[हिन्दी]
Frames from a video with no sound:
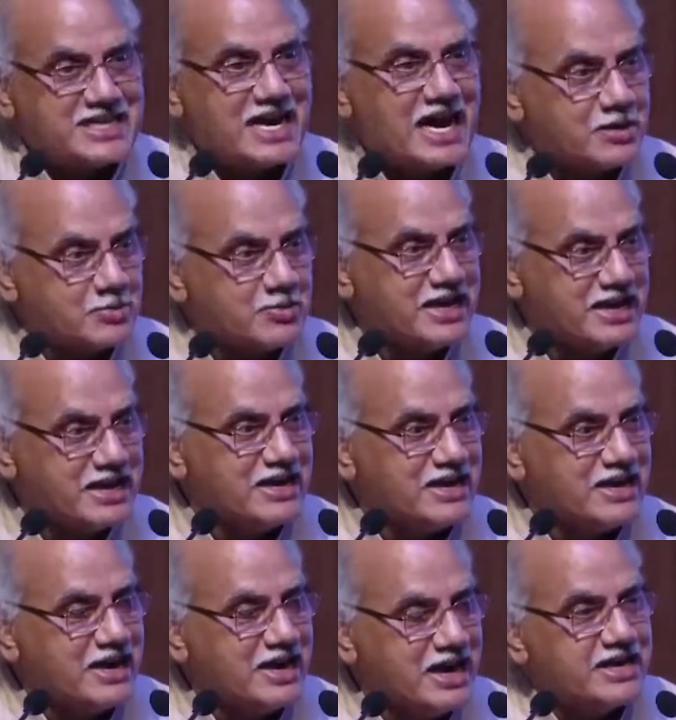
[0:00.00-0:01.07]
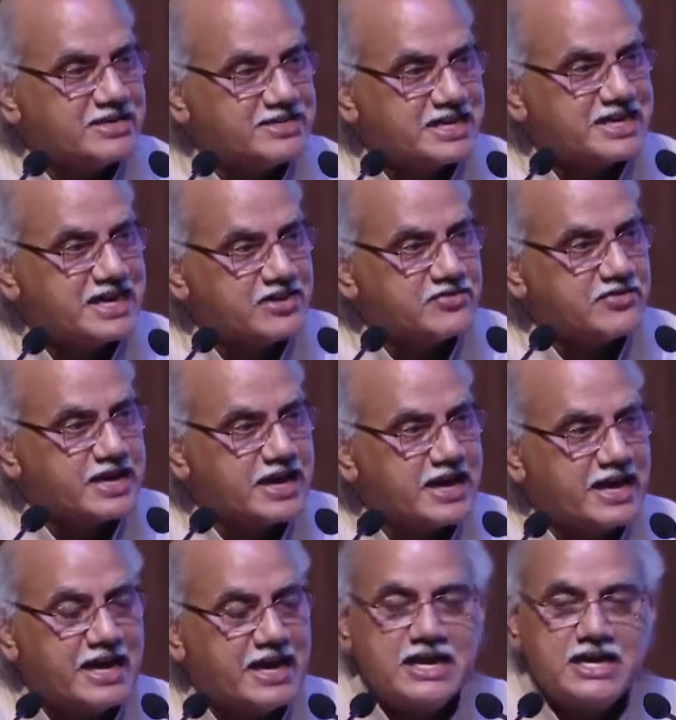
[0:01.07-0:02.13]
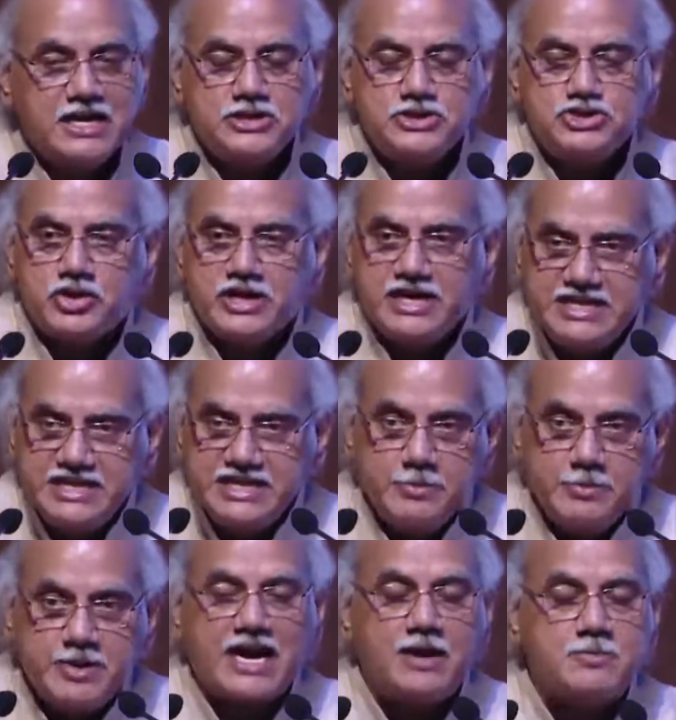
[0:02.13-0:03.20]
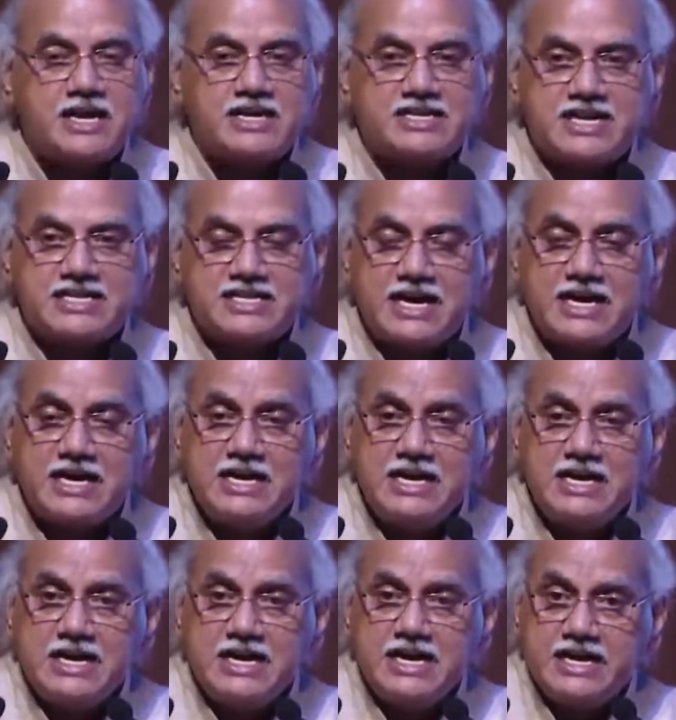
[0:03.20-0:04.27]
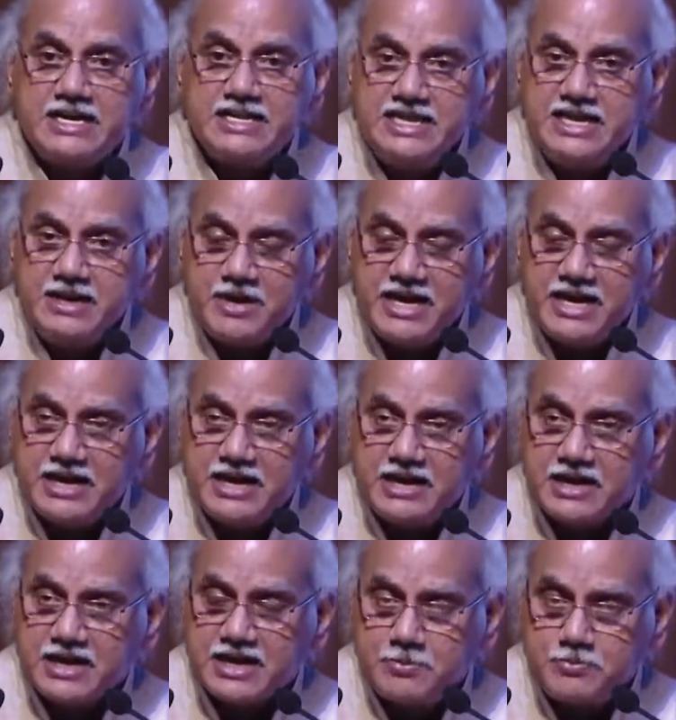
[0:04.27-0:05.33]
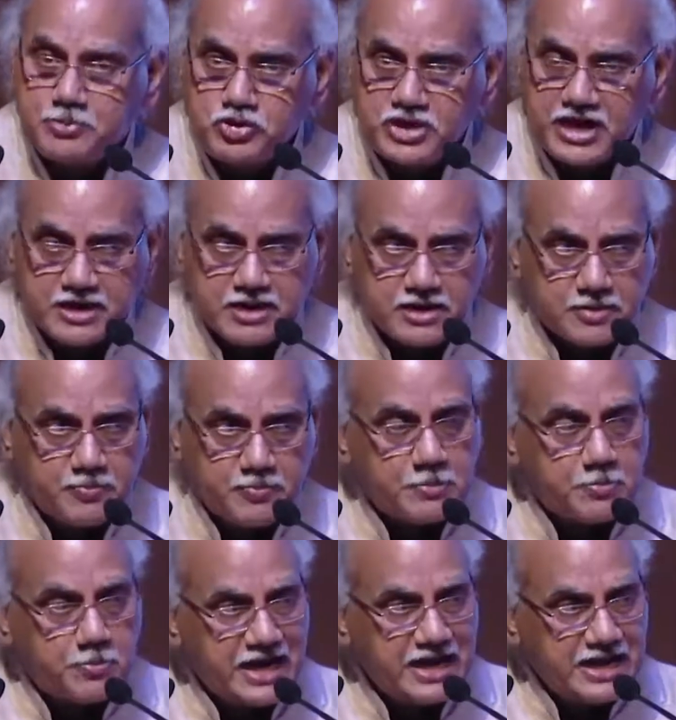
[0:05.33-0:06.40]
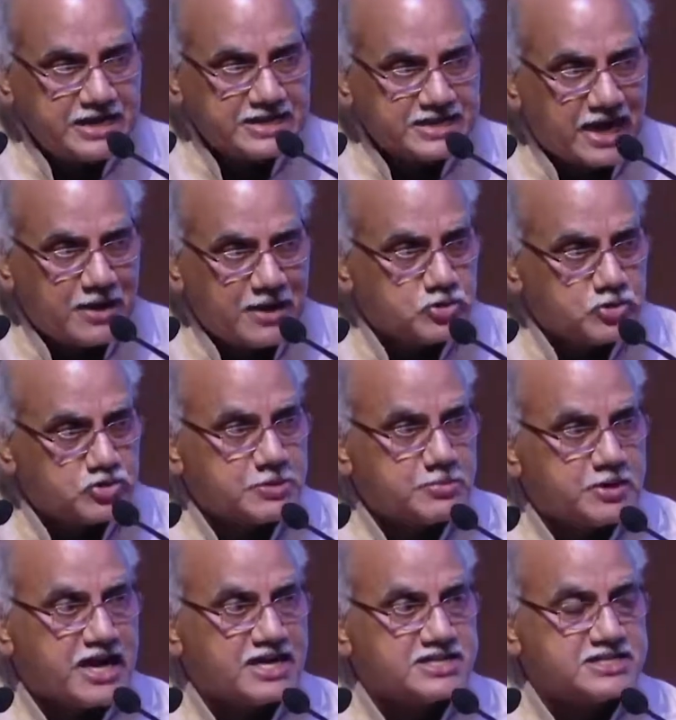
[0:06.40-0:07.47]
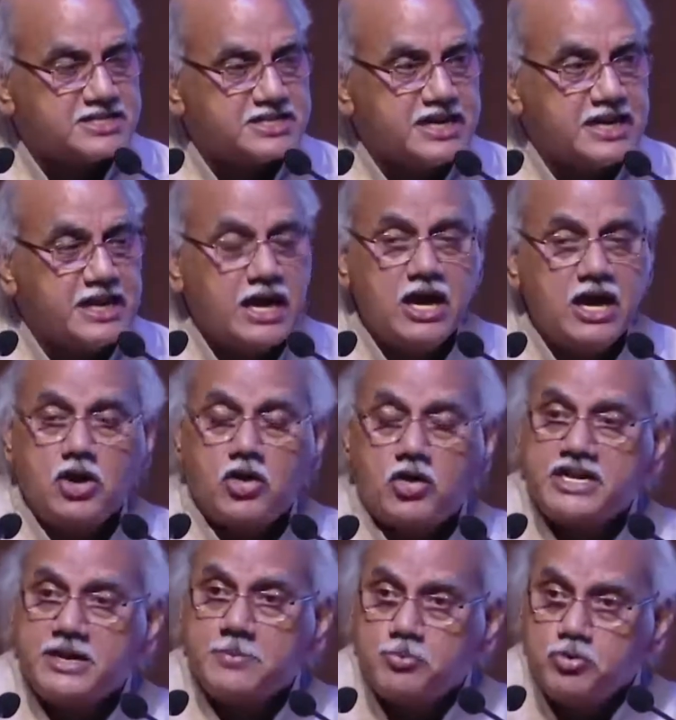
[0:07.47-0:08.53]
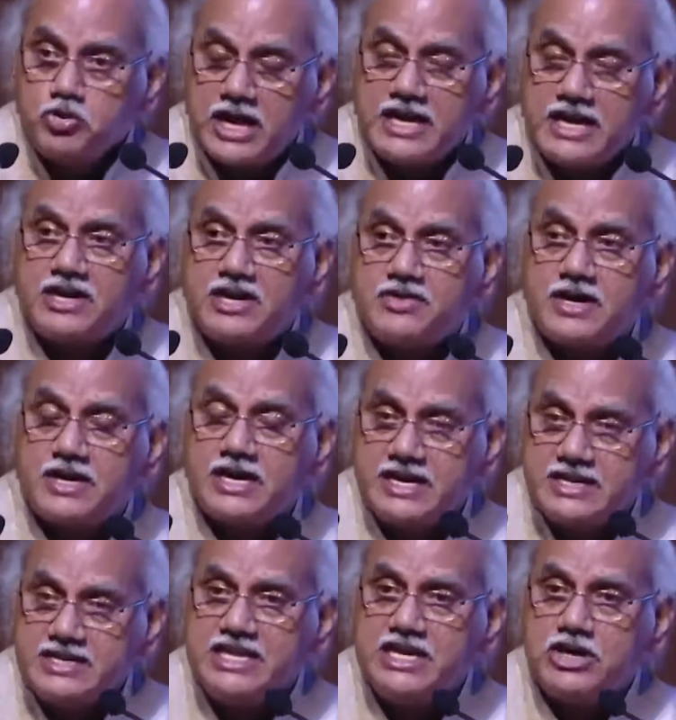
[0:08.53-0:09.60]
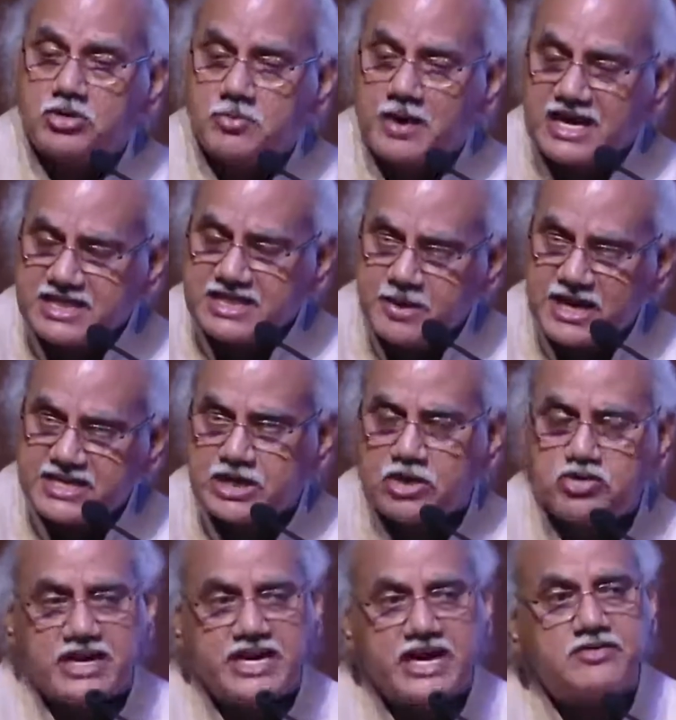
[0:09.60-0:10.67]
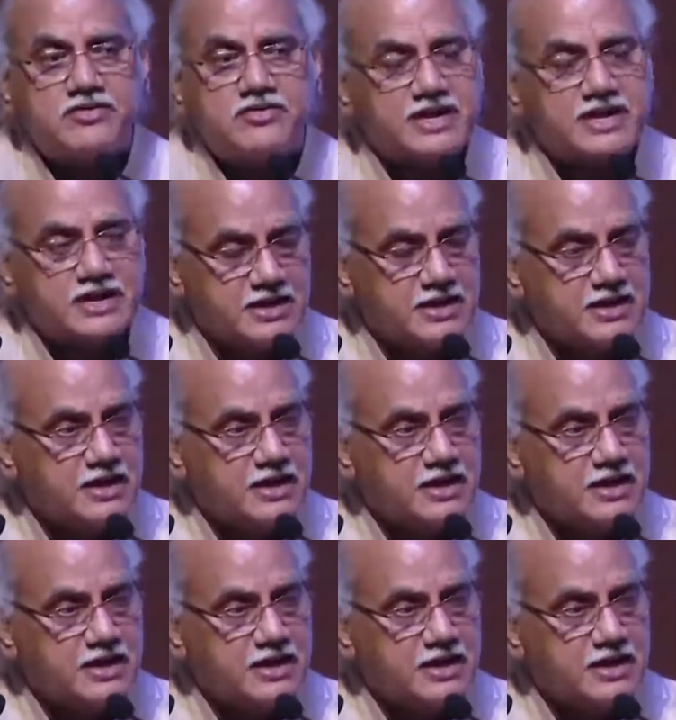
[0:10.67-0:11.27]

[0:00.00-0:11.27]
आधार में आईसेक नेटवर्क है जो हिंदी में काम करता था हिंदी में कंप्यूटर पर पहली किताब उसने प्रकाशित की और ये पूरा नेटवर्क हिंदी और भारतीय भाषाओं का नेटवर्क है